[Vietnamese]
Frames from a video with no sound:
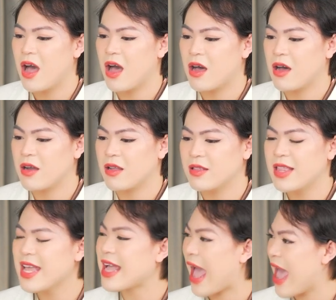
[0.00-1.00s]
uh,
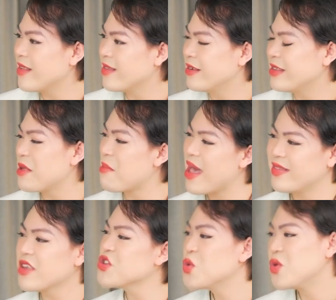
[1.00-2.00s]
thích cả hai giới thì là
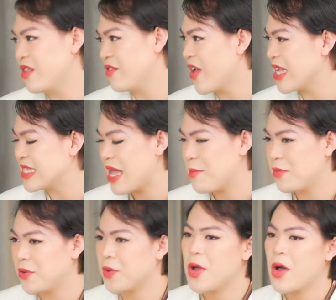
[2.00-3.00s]
bisexual for example